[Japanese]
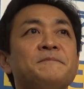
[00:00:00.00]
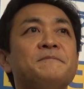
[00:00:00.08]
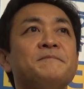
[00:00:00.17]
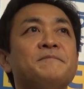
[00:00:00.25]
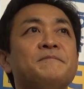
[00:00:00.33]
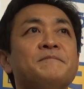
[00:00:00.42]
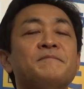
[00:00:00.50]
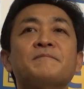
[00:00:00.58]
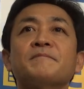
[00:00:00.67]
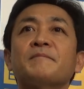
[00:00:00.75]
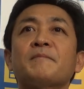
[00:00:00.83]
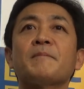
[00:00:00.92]
はい
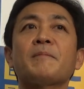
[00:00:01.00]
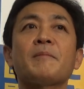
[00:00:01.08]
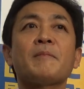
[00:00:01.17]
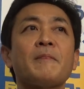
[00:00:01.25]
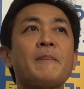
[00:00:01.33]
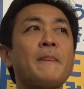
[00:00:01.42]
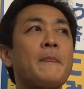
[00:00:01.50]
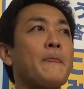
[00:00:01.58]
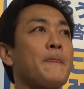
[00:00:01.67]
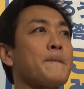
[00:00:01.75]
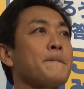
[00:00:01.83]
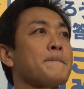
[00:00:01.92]
それではよ
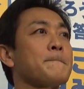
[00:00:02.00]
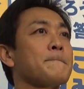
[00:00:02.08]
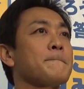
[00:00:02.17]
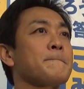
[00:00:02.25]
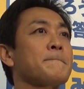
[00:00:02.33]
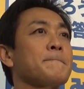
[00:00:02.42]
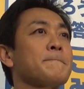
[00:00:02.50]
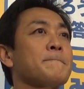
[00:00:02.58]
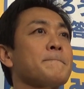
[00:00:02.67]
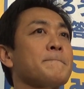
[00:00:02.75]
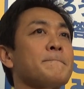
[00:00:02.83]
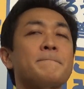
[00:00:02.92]
ろし
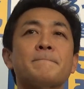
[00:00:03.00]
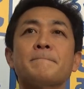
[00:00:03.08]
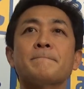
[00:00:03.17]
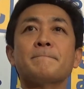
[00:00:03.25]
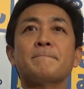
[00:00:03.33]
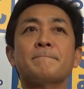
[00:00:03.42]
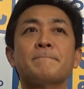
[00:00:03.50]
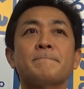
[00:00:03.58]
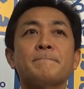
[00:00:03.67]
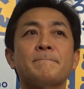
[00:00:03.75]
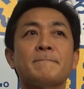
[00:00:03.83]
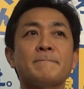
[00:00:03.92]
いでしょうか
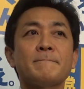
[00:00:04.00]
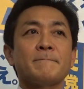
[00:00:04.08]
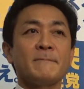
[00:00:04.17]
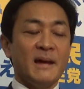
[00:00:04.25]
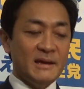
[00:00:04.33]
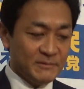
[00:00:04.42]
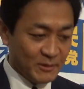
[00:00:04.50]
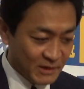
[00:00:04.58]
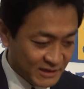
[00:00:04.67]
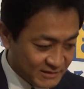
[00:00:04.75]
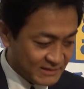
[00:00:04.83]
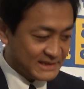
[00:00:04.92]
今日もありがとうございましたはいどうも
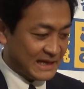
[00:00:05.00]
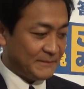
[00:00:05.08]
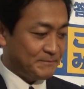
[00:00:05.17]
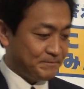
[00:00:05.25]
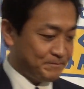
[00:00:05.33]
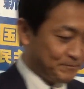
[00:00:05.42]
ありがとうございました